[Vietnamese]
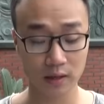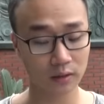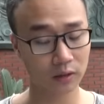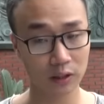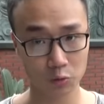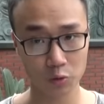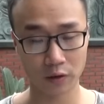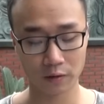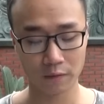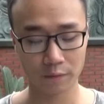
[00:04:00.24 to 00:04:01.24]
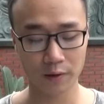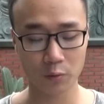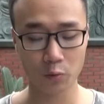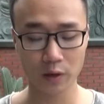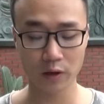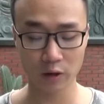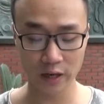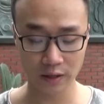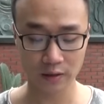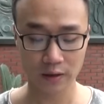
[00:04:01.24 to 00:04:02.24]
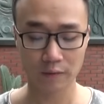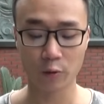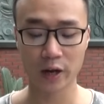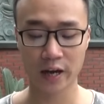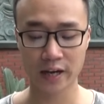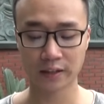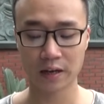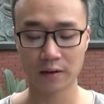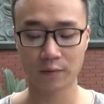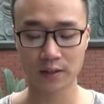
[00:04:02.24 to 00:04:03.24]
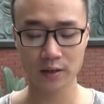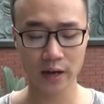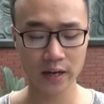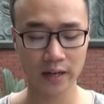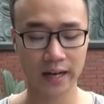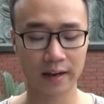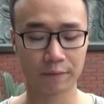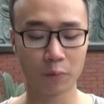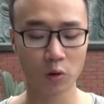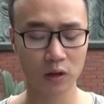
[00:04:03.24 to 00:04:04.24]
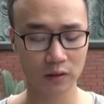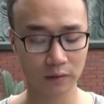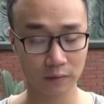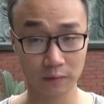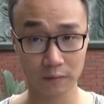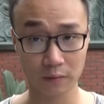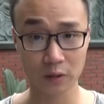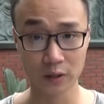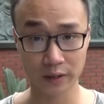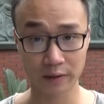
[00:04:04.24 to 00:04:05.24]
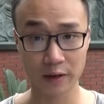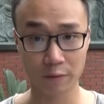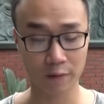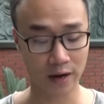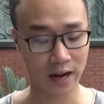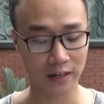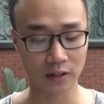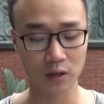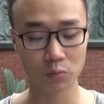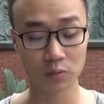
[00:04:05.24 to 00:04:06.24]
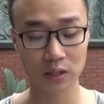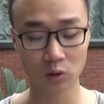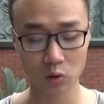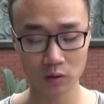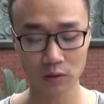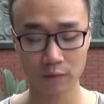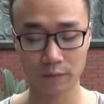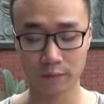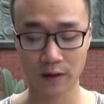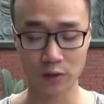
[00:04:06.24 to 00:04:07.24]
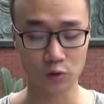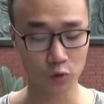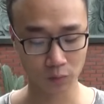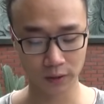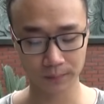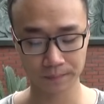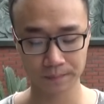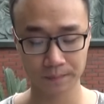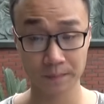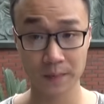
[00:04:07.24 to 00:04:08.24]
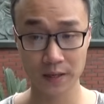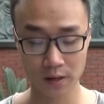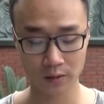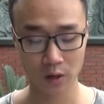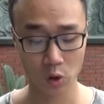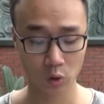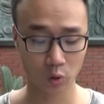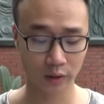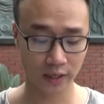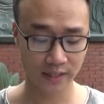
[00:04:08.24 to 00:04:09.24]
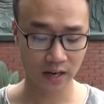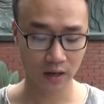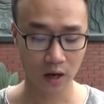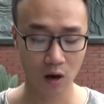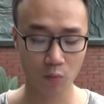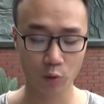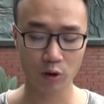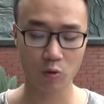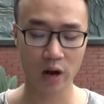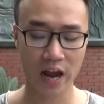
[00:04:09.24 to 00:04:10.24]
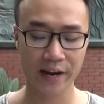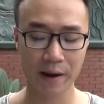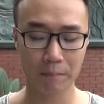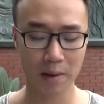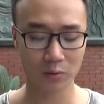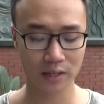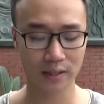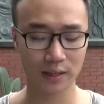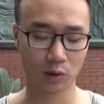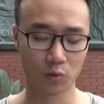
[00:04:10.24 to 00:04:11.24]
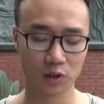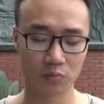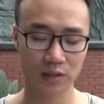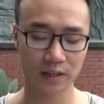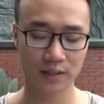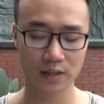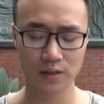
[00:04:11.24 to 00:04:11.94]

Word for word: các tiêu chuẩn về quy định hiện hành, và trước hết là mỗi người đều phải là những công dân tốt, phải trung thực. Thế nhưng tôi thấy rằng ông Nguyễn Quang A đã mạo danh tên tôi trong danh sách